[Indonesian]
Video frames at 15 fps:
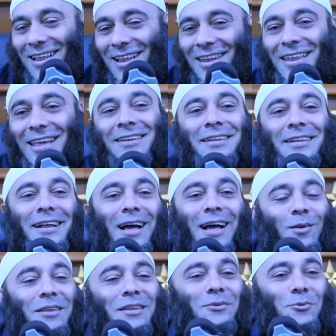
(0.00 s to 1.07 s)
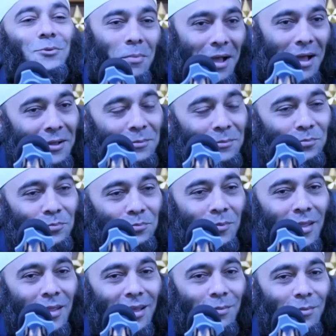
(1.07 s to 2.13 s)
Dan kalau di rumah,
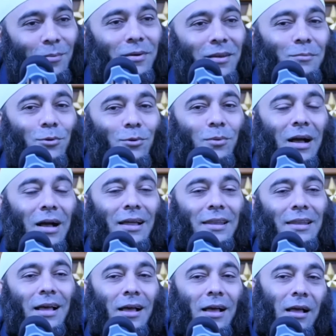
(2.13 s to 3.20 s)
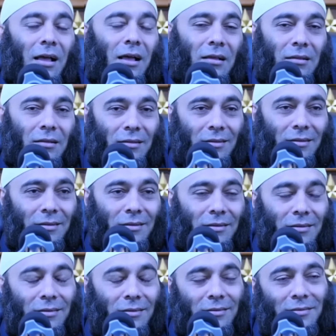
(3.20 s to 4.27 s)
Bapak Ibu ada
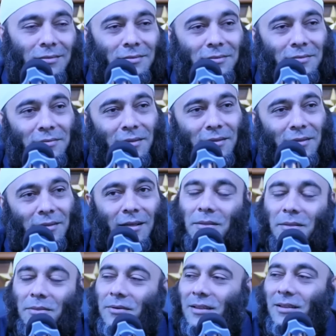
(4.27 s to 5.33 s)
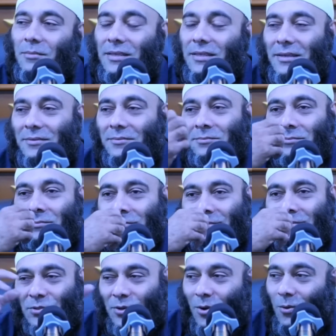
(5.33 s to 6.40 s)
eh, apa tuh namanya
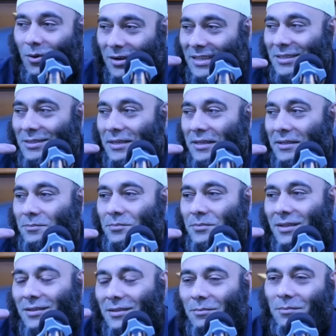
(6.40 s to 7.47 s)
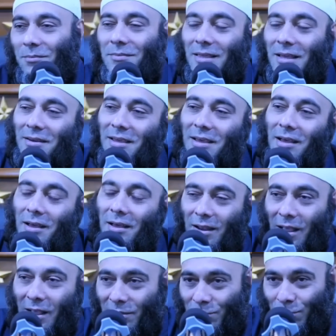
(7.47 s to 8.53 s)
shower gitu ya, entah dia
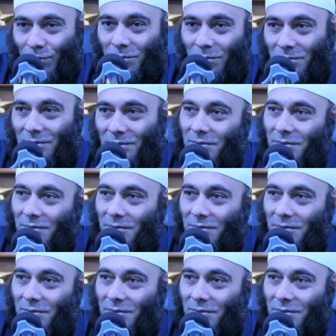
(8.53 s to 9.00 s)
langsung